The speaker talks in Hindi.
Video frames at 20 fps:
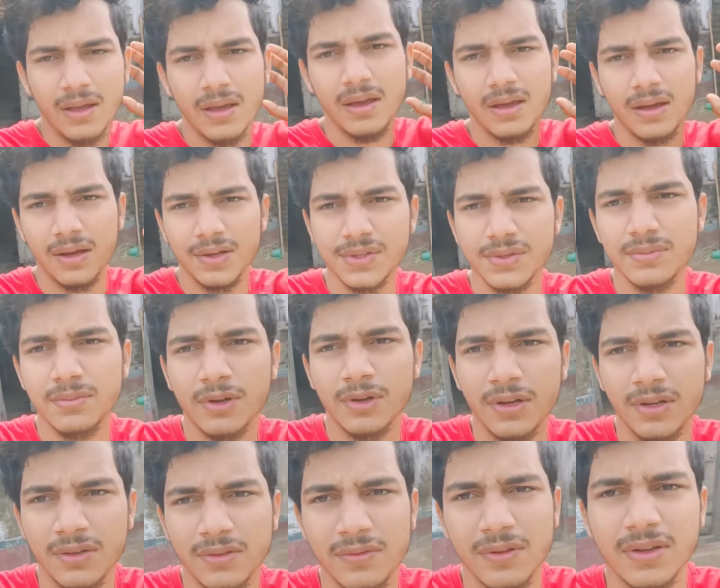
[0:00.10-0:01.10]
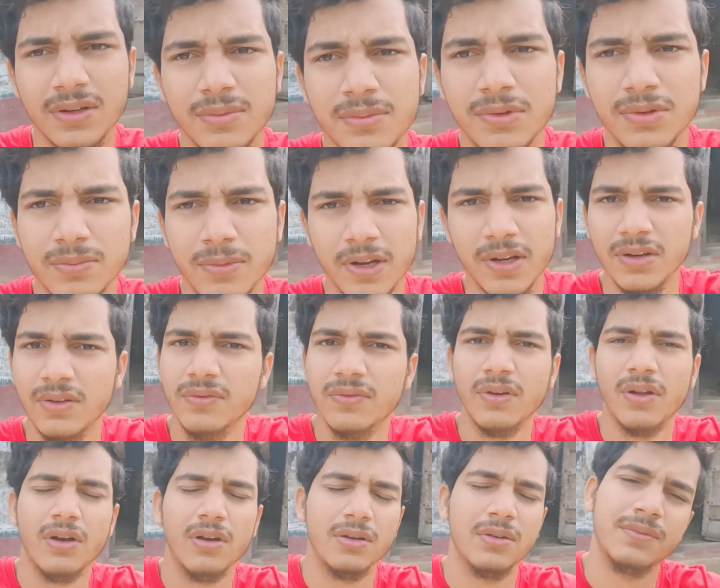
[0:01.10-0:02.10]
हे गाइस गुड मॉर्निंग वेलकम टू माय न्यू
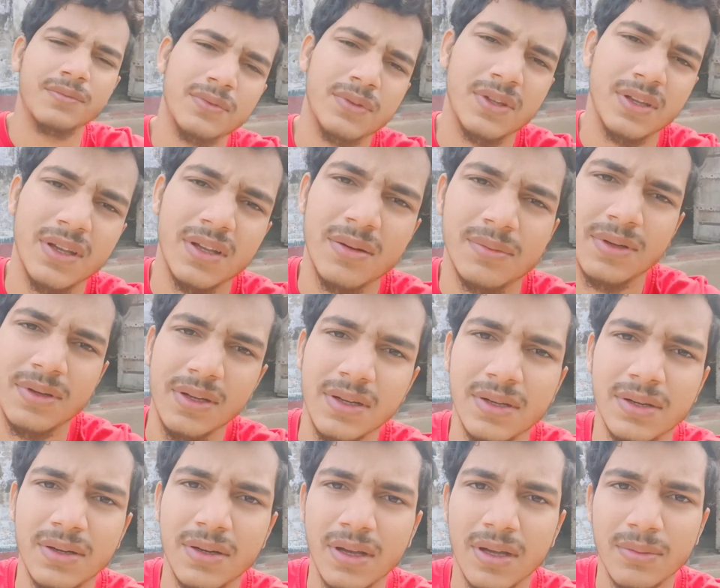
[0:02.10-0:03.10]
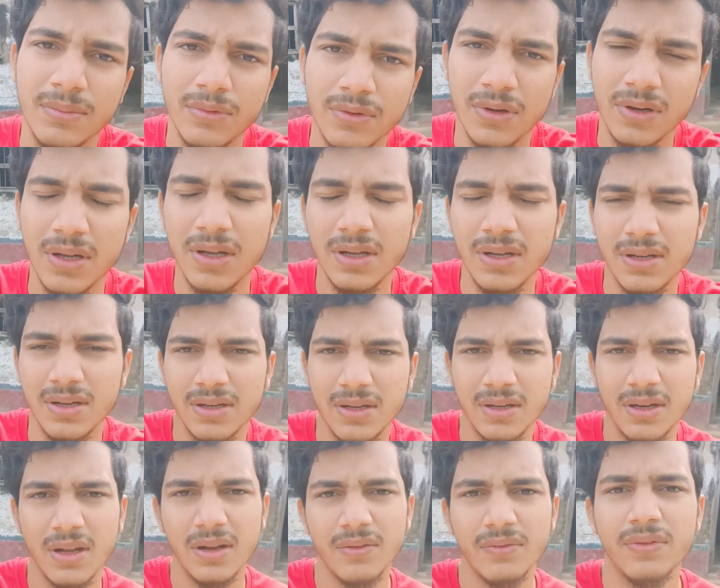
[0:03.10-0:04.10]
व्लॉग तो यार अभी टाइम हो रहा है
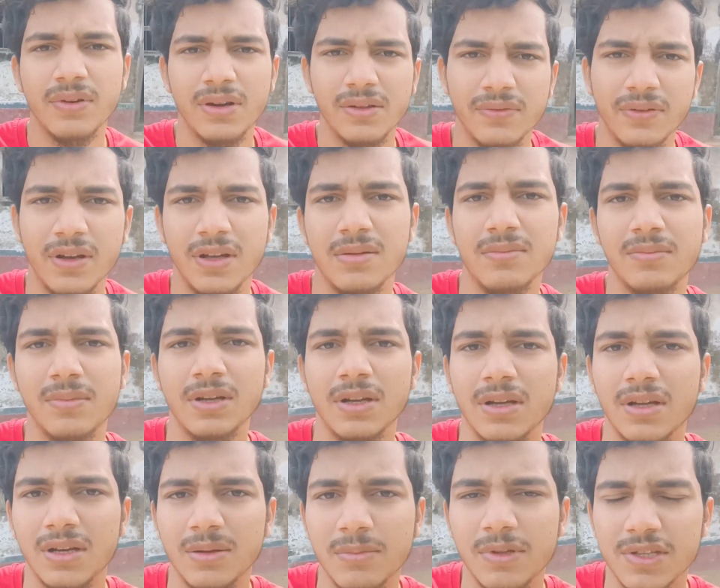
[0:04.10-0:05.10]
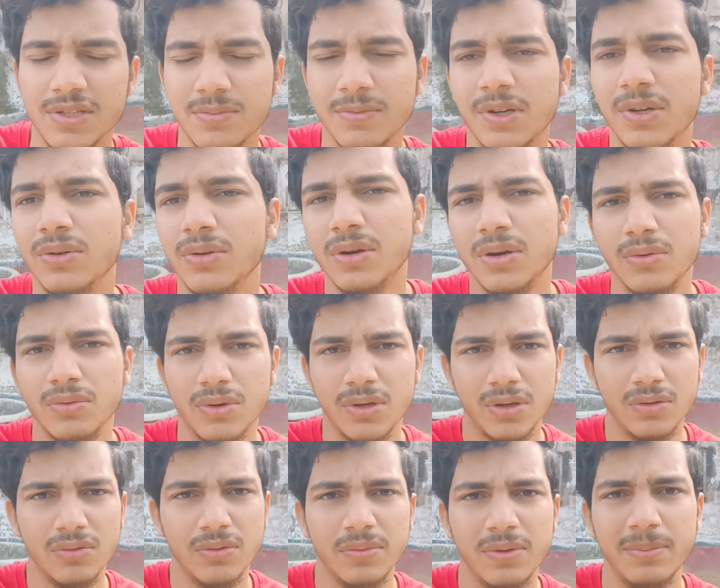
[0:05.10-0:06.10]
टेन फोर्टी फाइव मैं करीब दस मिनट हो रहा उठा
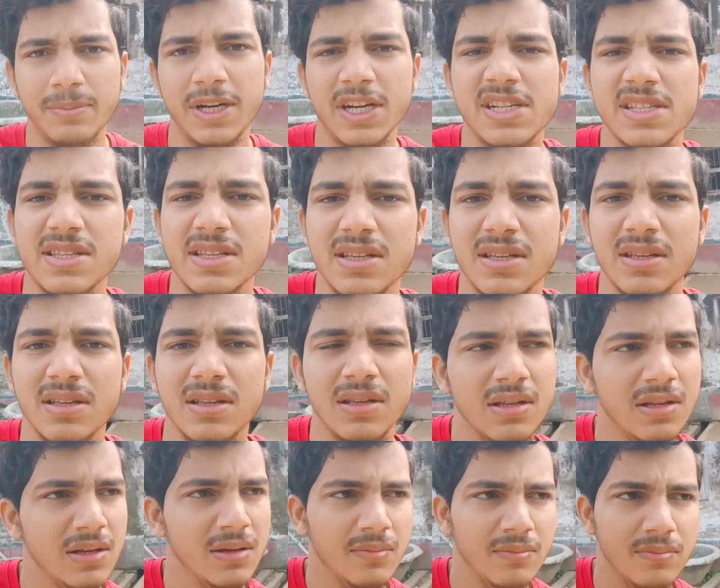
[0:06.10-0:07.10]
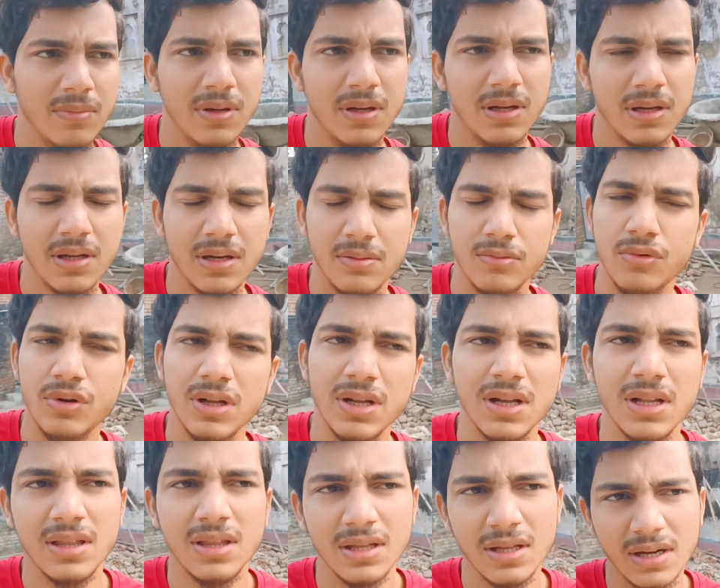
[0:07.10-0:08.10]
हूँ अभी बेड से मैं करीब उठ
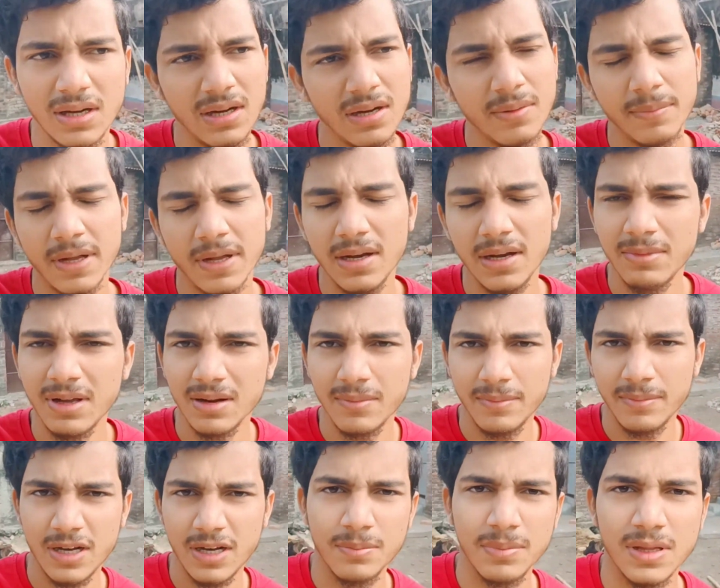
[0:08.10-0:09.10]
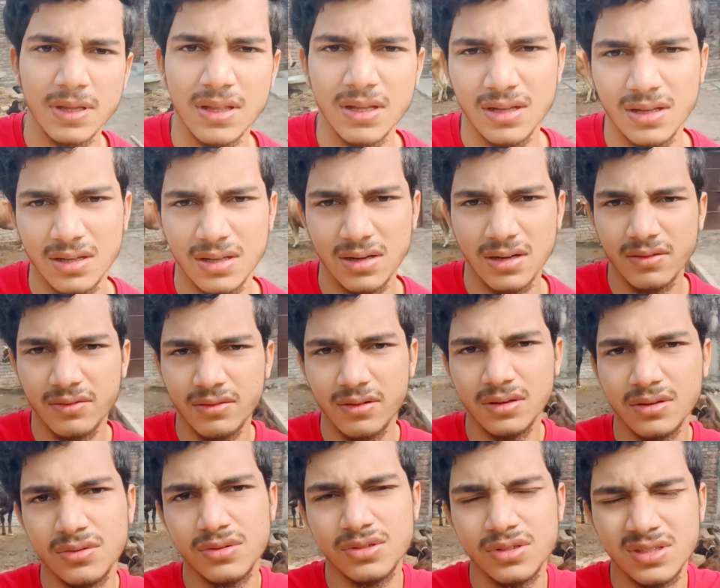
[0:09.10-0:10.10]
गया था एक घंटे पहले मगर बेड पे था हल्का
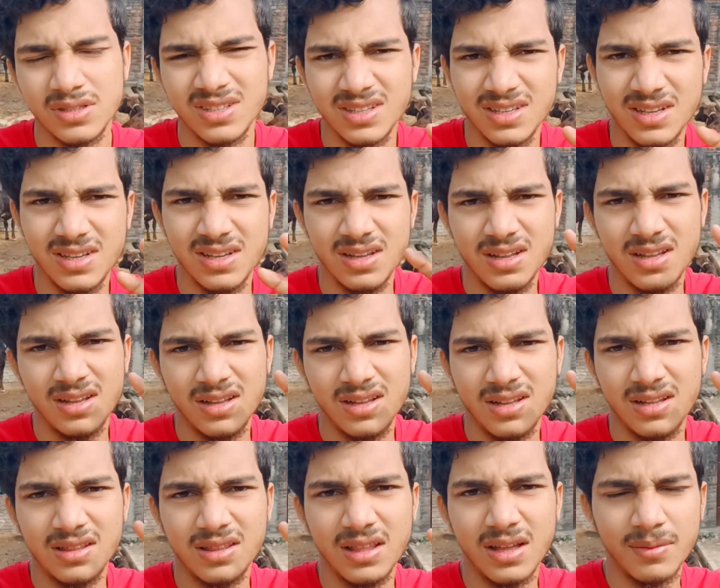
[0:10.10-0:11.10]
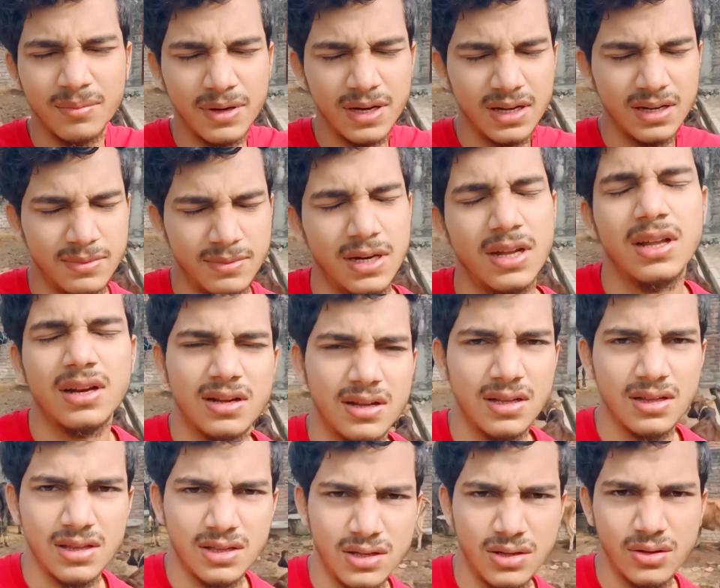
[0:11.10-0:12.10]
फुल्का कुछ थंबनेल बना रहा
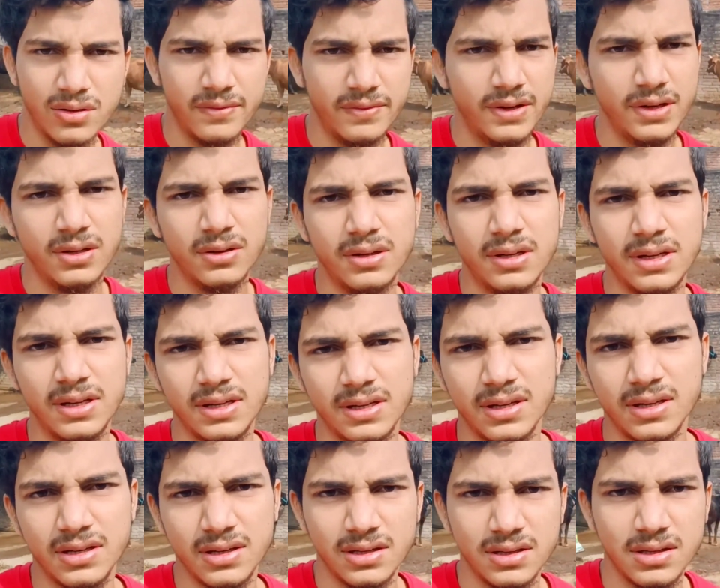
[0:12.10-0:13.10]
था और वीडियो एडिट कर रहा